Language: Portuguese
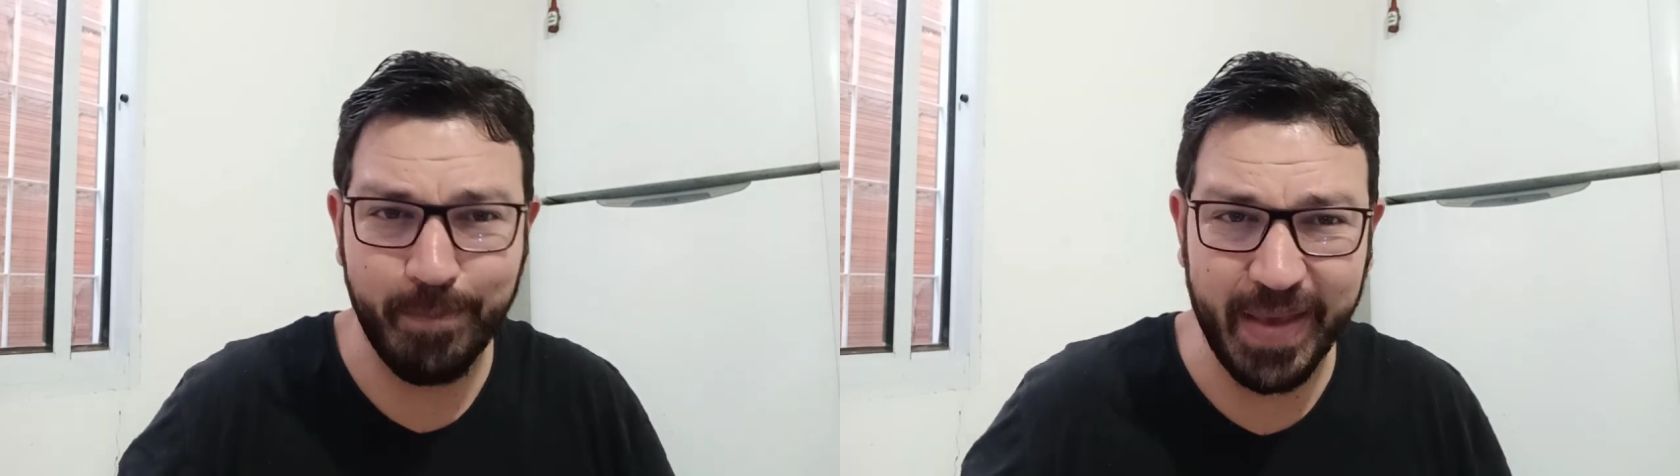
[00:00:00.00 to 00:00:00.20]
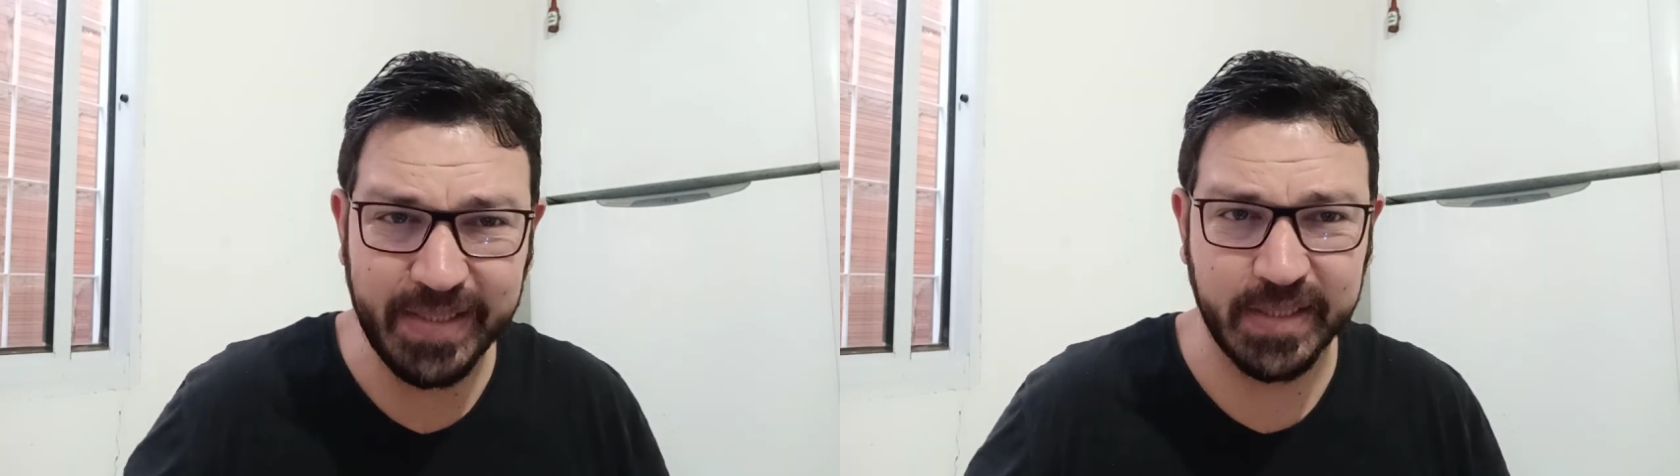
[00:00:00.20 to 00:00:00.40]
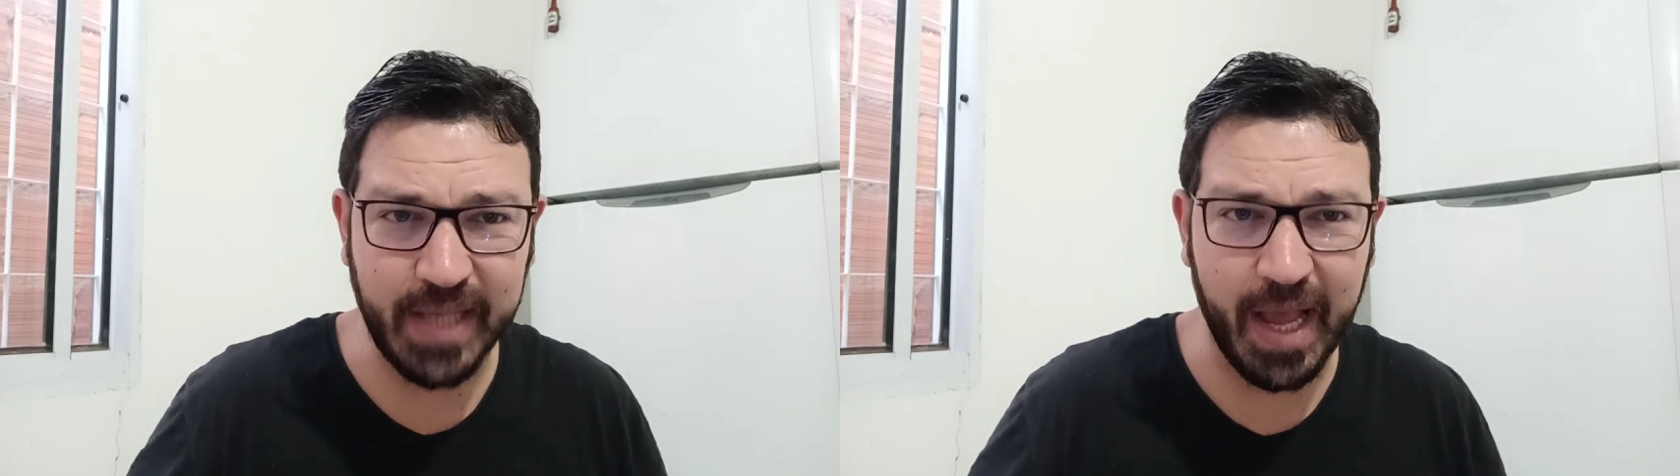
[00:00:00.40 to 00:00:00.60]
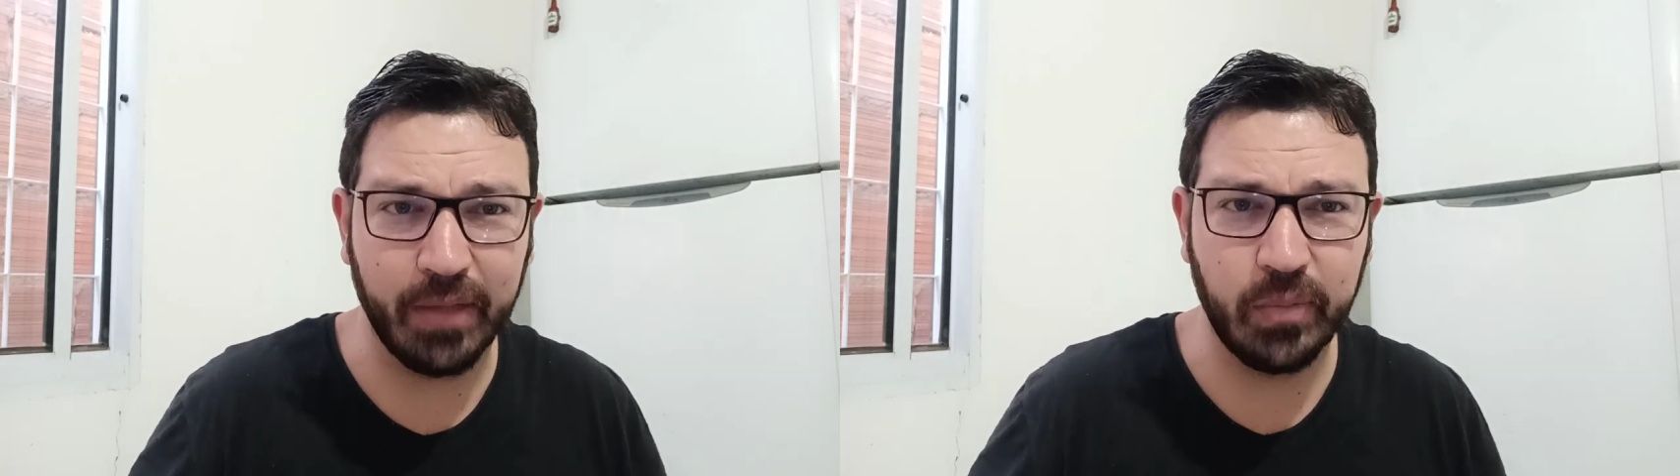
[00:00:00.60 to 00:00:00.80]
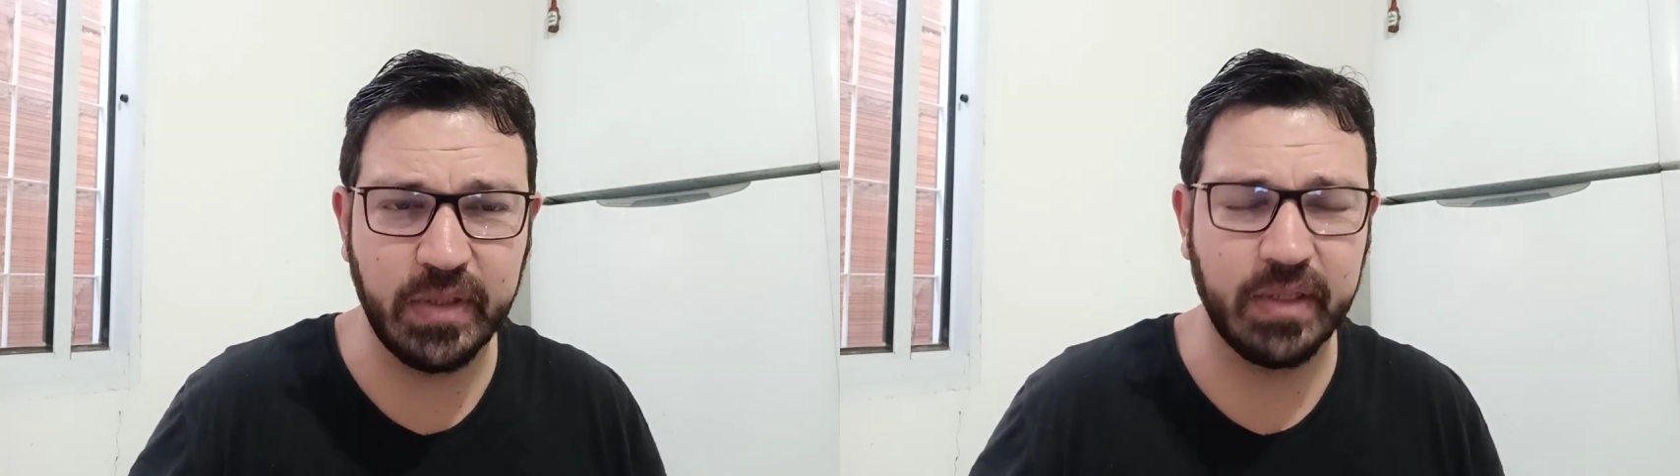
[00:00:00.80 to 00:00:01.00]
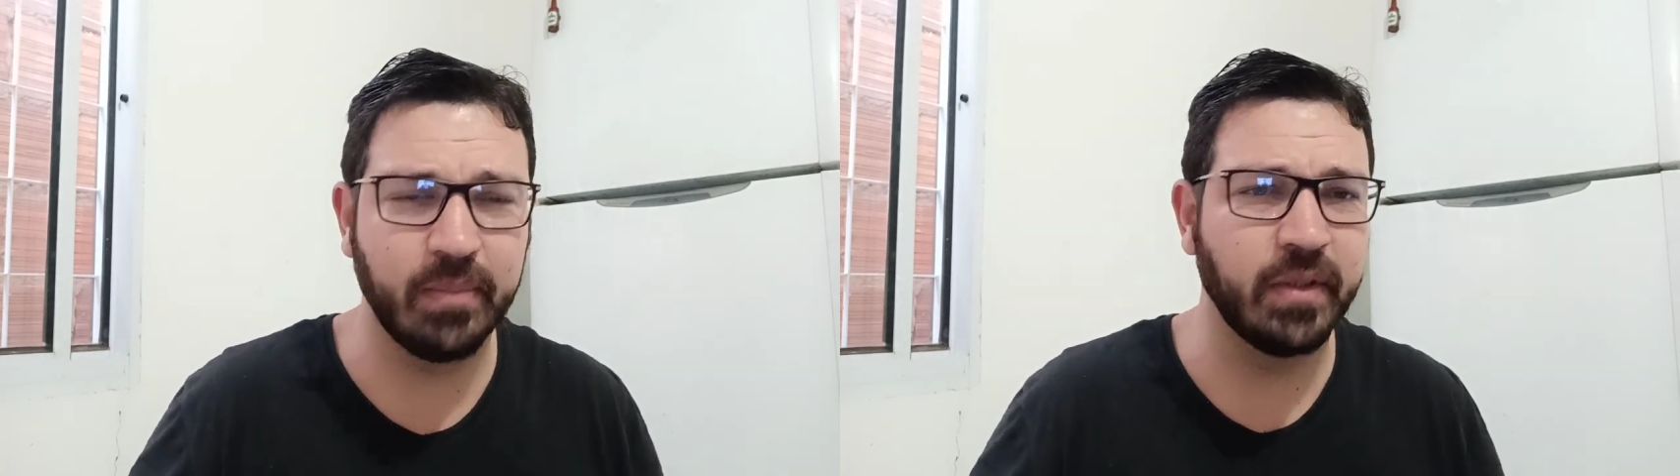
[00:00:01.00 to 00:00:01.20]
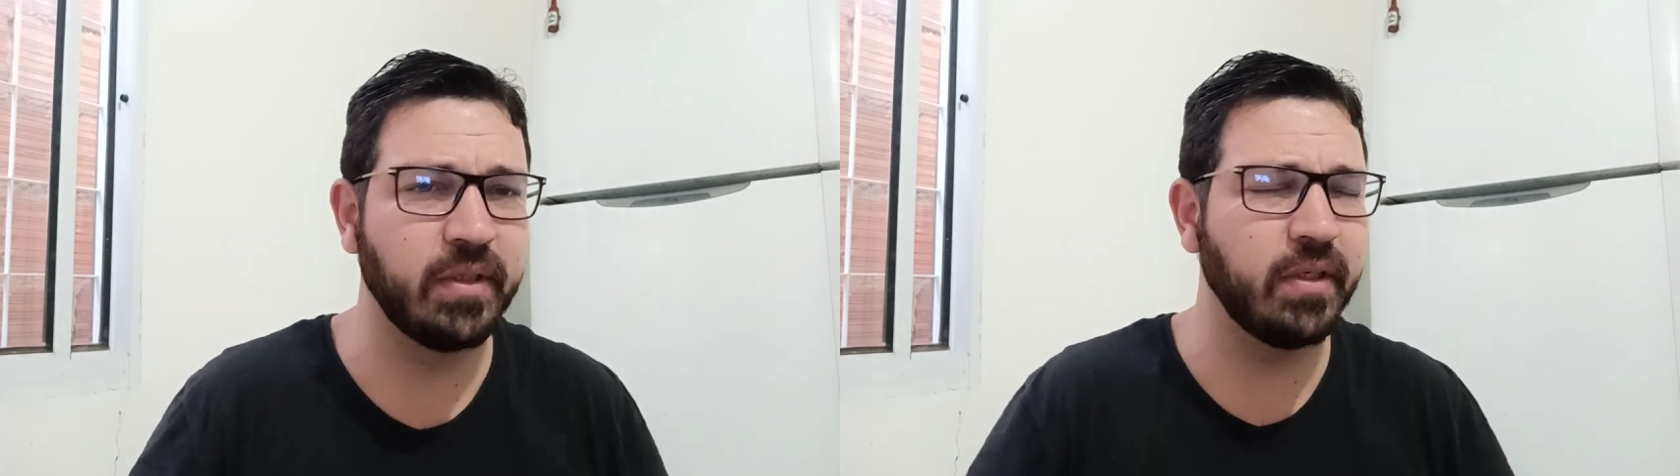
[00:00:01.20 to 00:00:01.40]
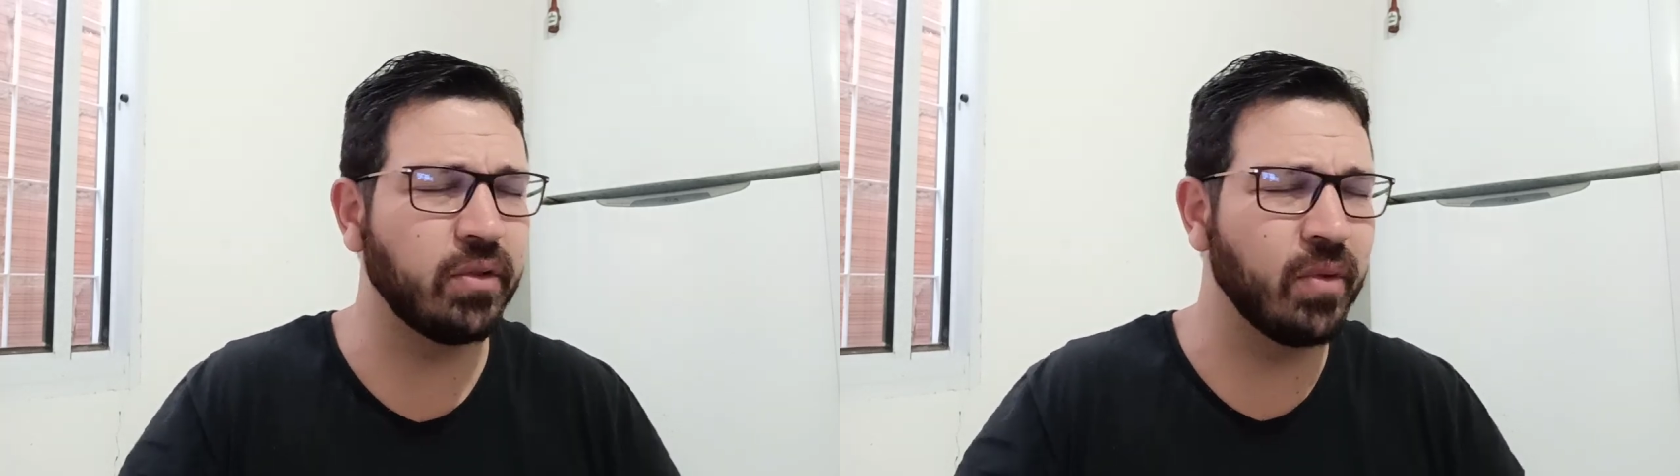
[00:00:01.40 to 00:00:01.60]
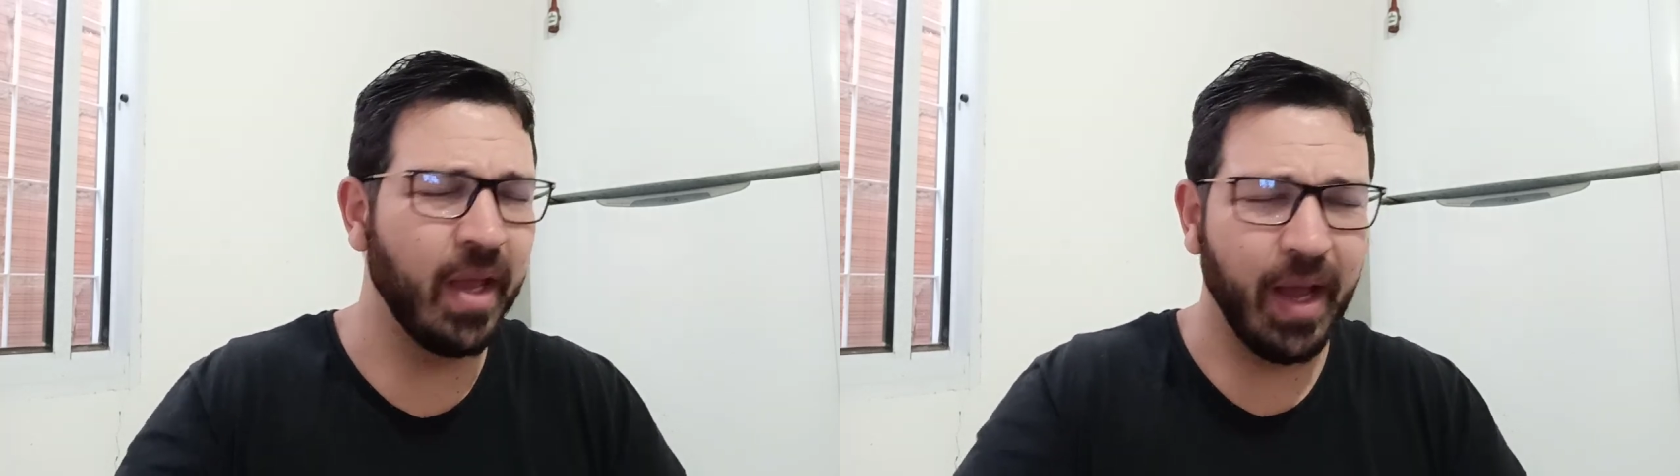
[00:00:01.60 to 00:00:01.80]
pesado em cima disso,